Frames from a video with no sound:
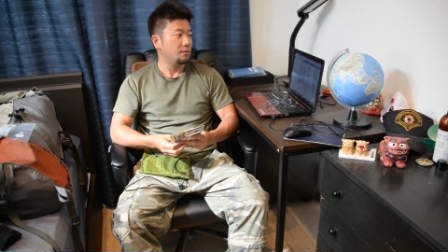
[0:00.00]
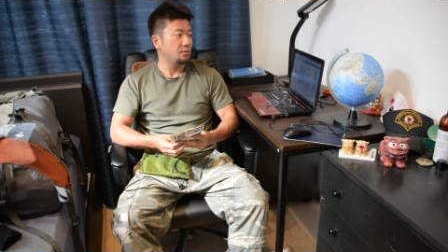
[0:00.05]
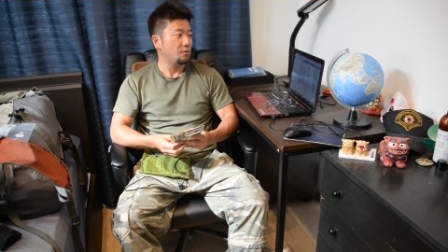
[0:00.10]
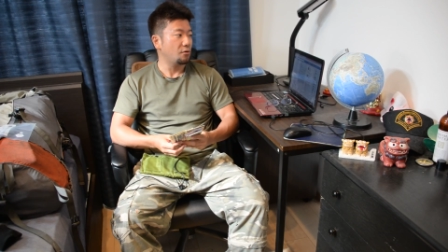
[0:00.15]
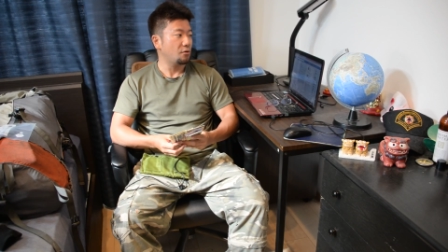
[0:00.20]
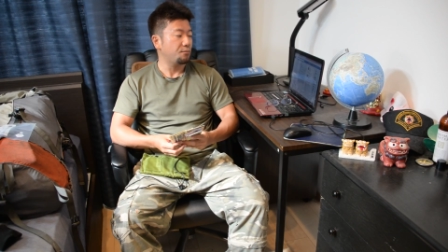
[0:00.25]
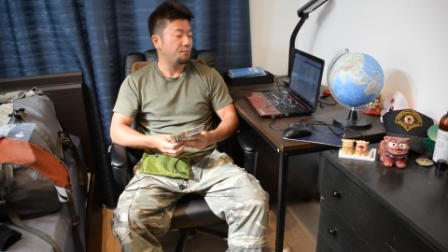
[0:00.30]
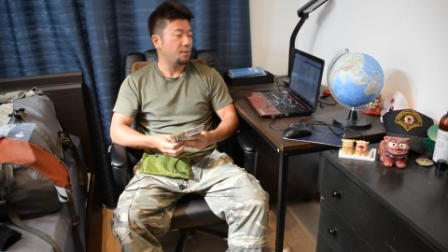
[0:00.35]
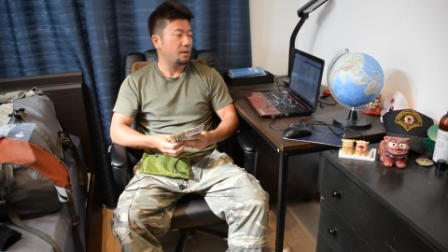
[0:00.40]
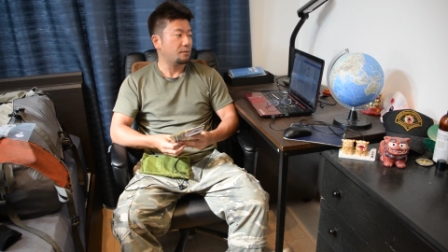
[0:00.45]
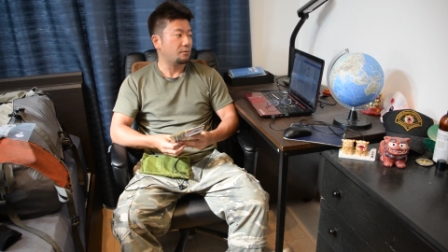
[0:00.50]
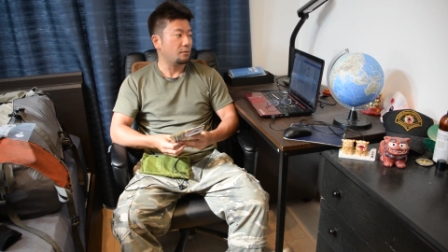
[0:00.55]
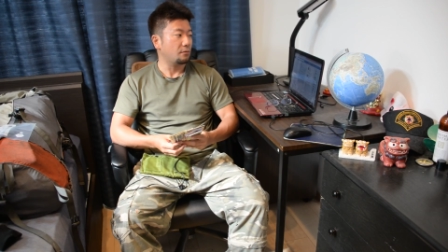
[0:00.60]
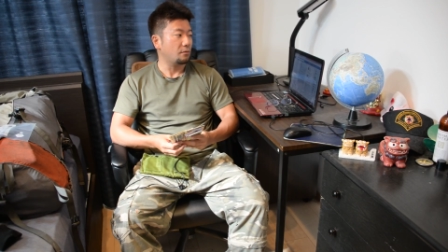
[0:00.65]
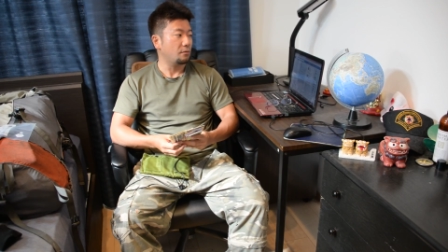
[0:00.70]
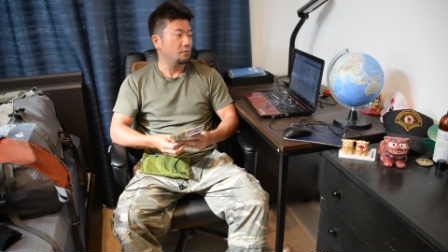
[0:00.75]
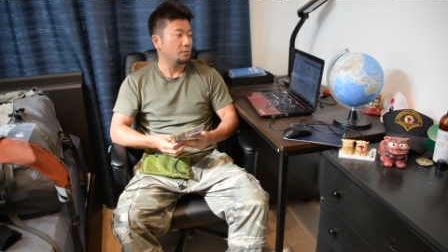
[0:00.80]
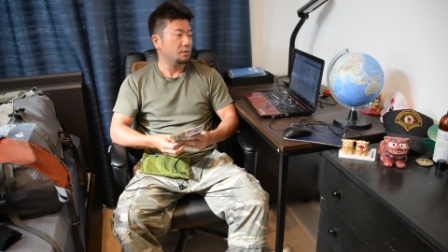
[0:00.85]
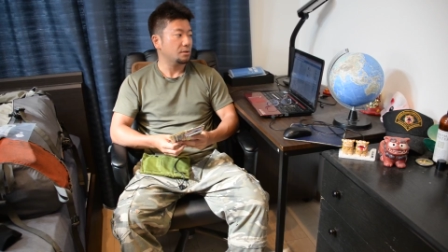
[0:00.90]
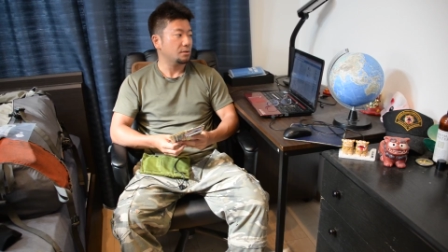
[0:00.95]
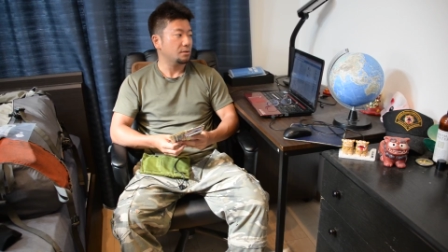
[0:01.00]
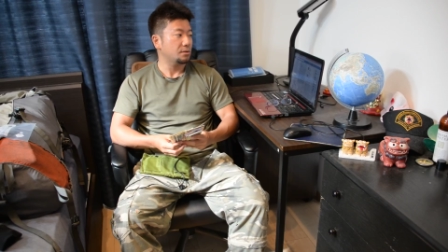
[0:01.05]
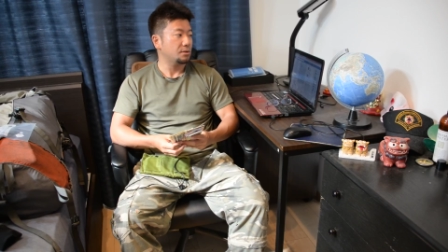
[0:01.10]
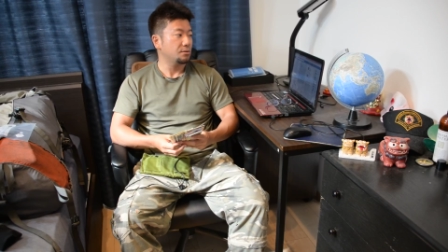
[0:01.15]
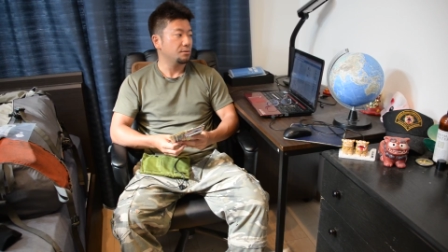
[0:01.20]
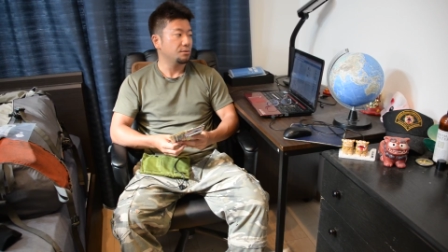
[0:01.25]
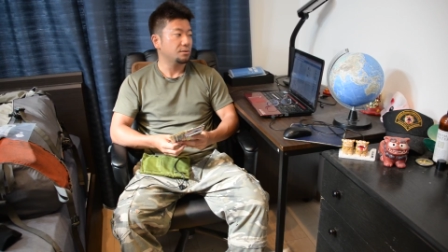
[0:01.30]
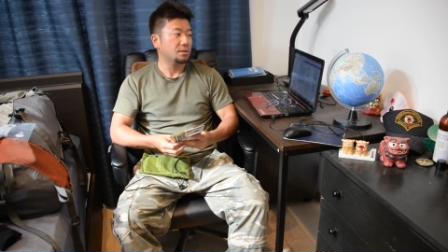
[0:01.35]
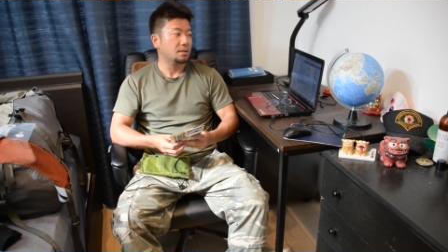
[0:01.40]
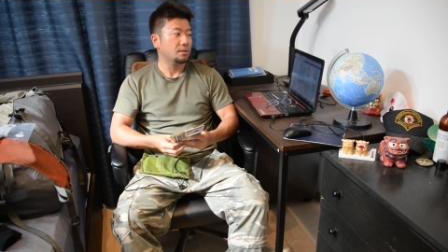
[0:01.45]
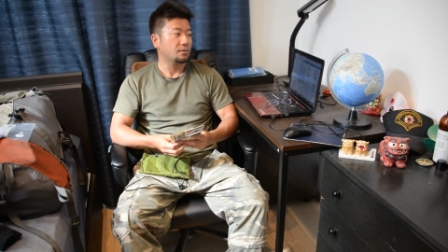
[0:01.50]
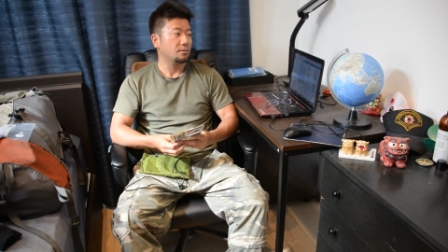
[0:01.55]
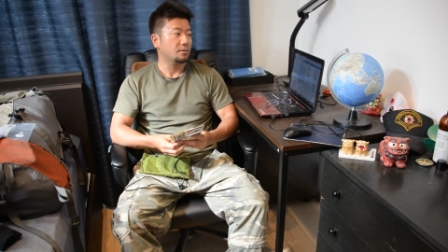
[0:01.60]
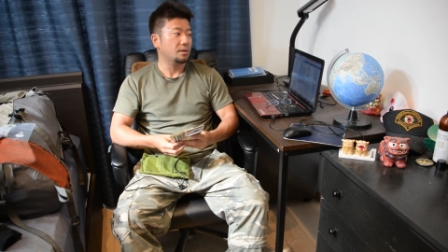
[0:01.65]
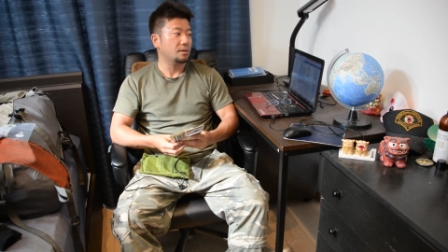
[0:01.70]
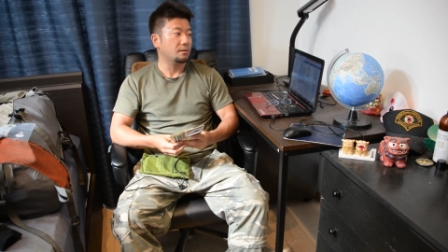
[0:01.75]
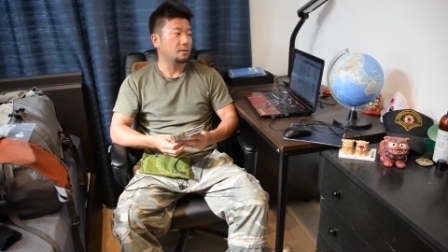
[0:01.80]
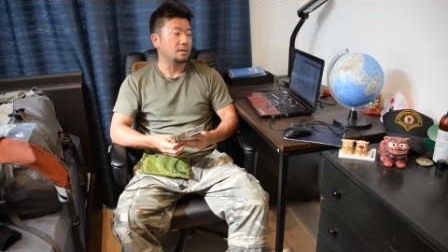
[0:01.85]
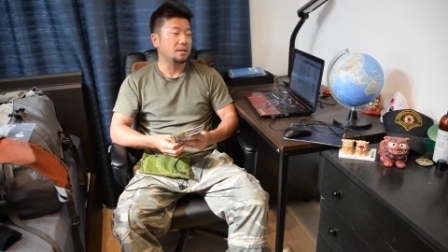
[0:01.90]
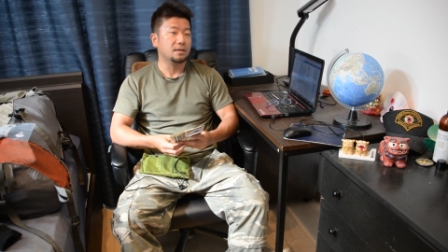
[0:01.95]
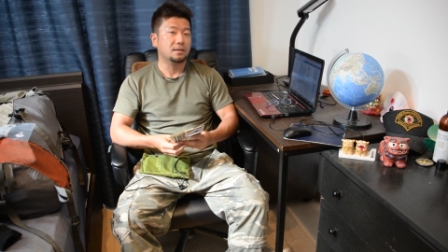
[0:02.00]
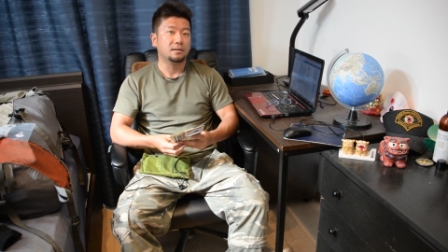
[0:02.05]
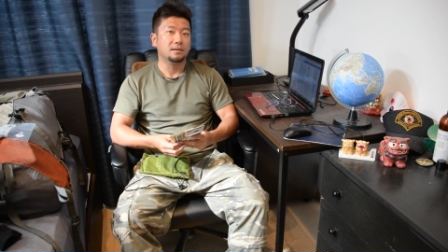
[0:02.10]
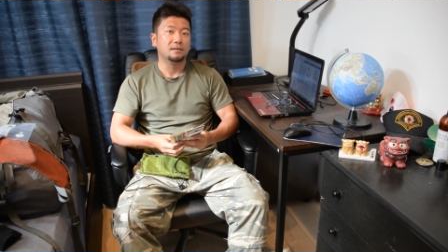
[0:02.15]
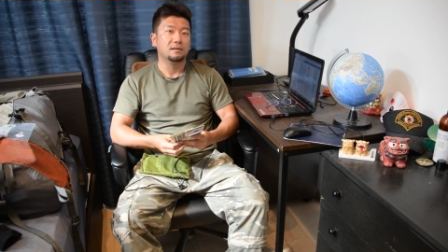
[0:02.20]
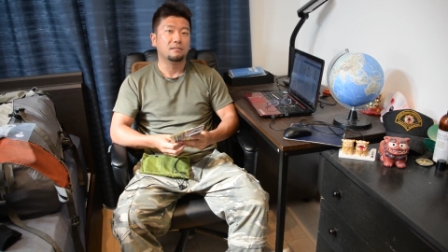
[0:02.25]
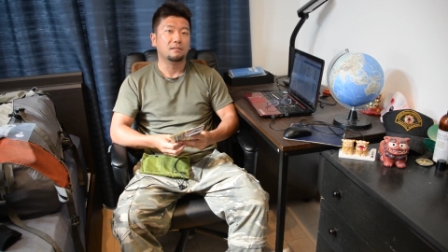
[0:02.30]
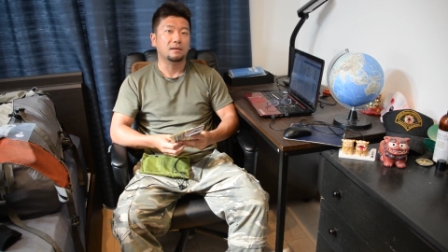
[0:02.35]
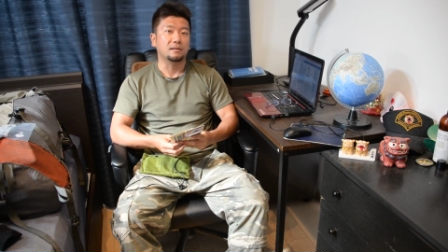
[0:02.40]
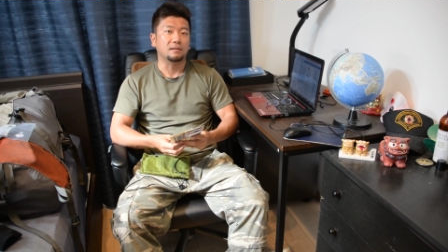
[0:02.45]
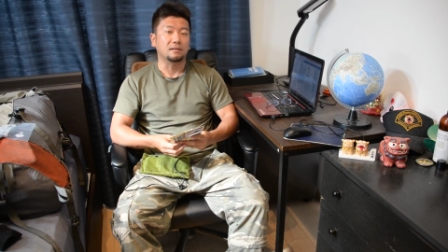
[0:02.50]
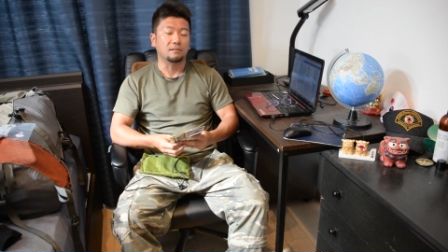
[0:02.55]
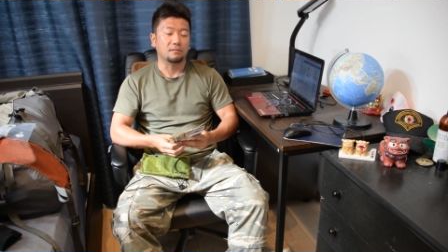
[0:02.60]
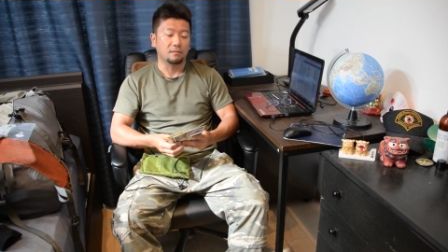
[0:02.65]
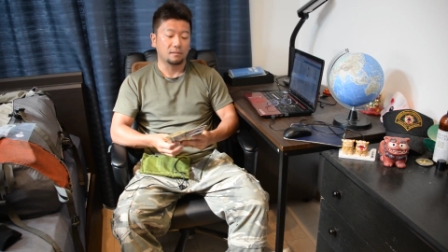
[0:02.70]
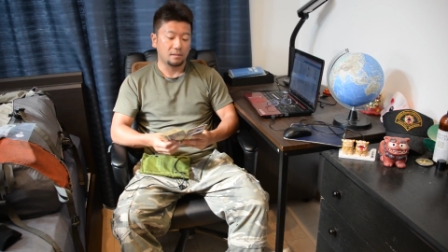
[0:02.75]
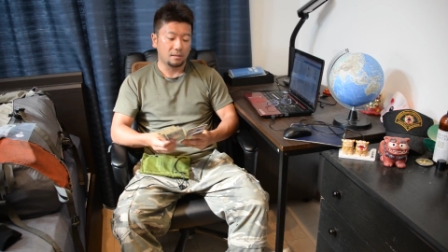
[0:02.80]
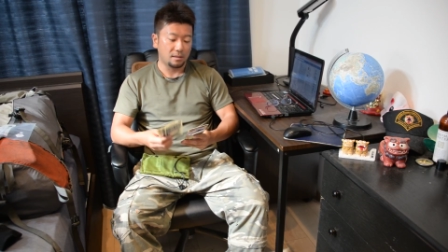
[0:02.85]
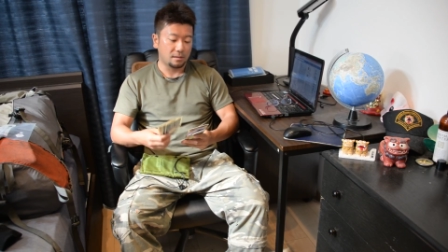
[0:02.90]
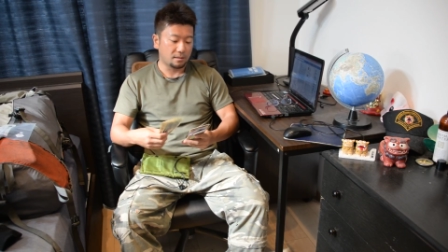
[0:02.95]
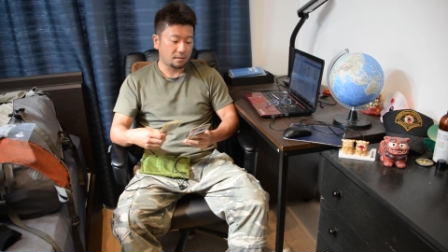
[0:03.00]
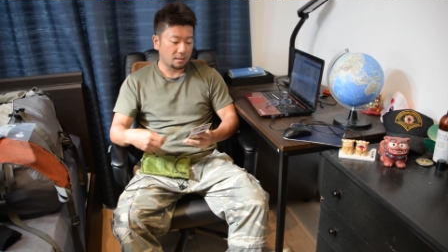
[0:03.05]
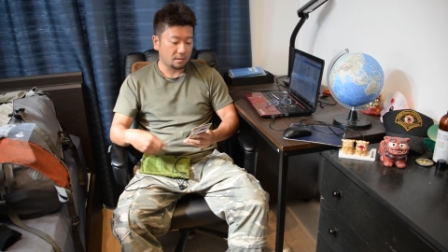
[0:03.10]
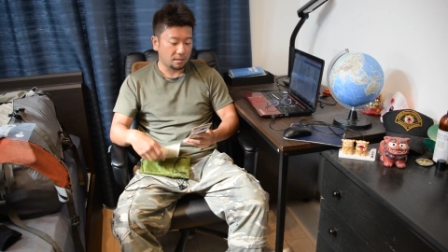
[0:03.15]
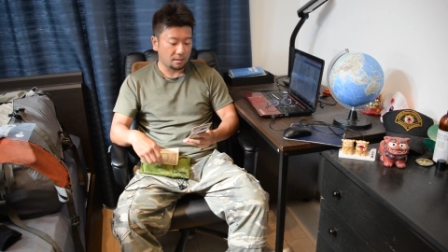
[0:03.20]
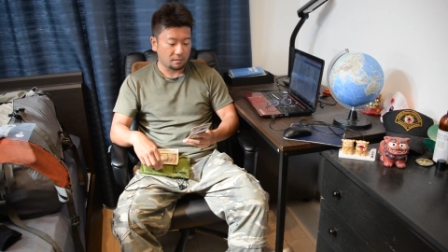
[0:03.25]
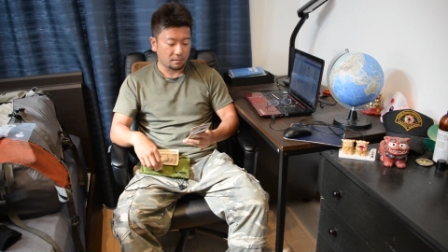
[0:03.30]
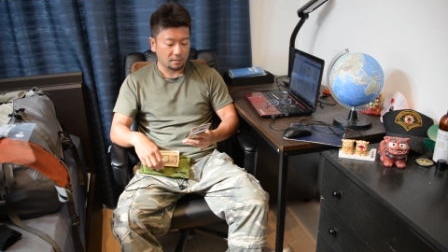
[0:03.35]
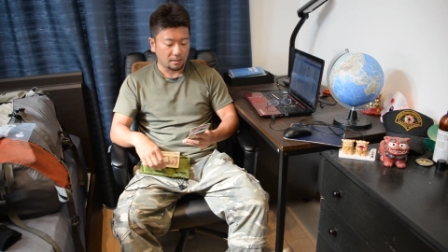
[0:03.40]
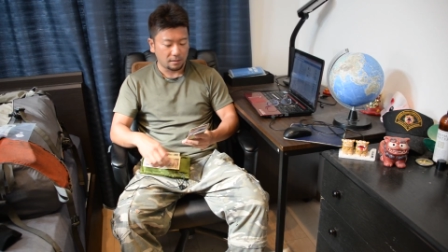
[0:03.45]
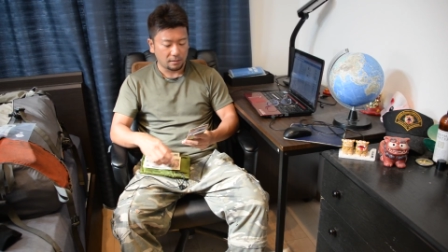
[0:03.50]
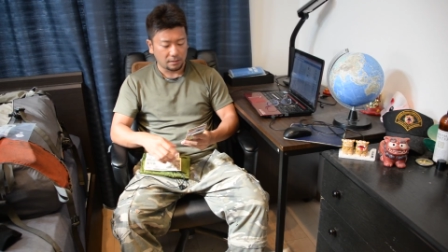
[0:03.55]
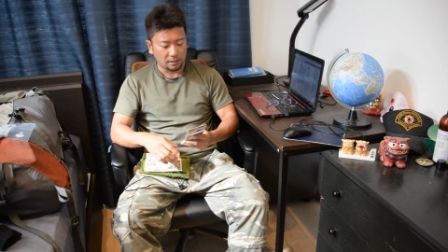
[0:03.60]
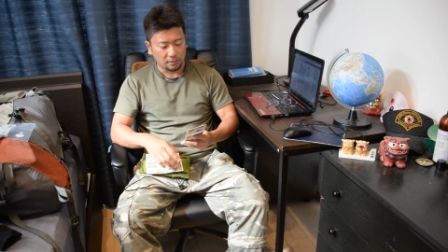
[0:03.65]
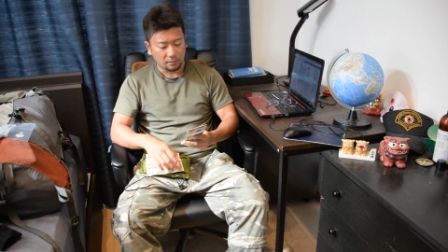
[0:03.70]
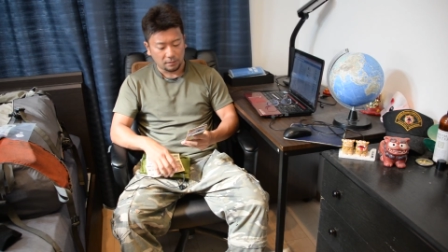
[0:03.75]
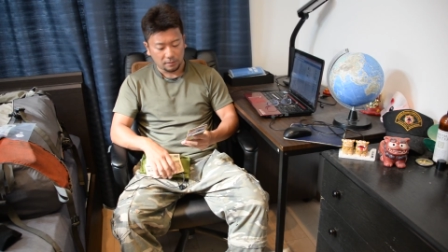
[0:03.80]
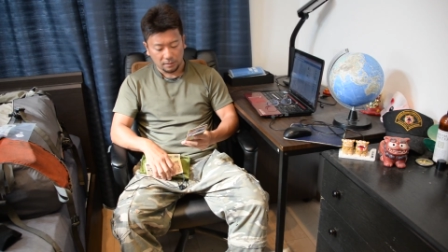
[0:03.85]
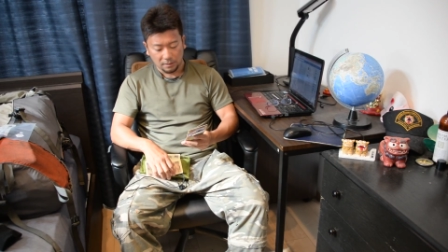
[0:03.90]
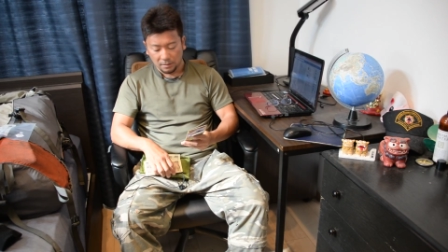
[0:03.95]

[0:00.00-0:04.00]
ヨーロッパ渡航中した時って1ヶ月間です1ヶ月間で